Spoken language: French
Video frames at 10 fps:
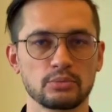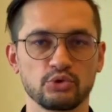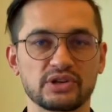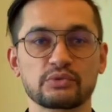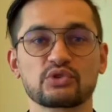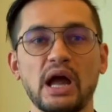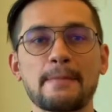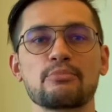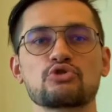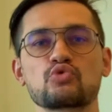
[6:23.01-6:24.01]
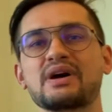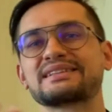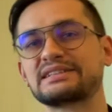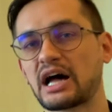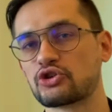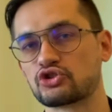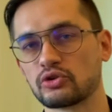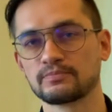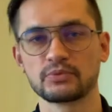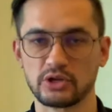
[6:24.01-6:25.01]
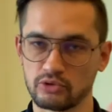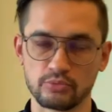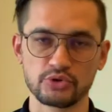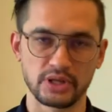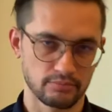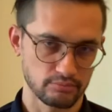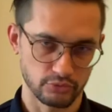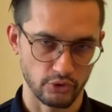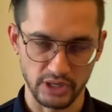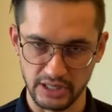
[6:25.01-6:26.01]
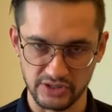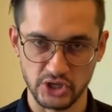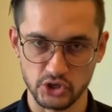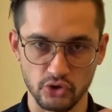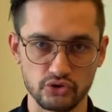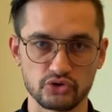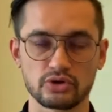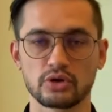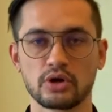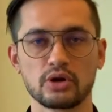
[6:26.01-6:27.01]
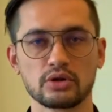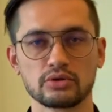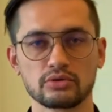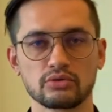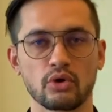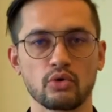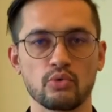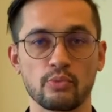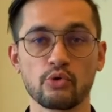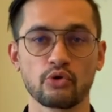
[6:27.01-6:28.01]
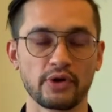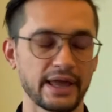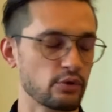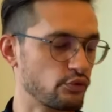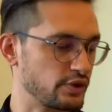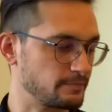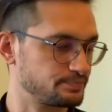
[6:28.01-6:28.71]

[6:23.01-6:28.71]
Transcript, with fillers: nous avons quand même besoin d'argent et de monnaie dans les échanges dans le monde dans lequel on vit.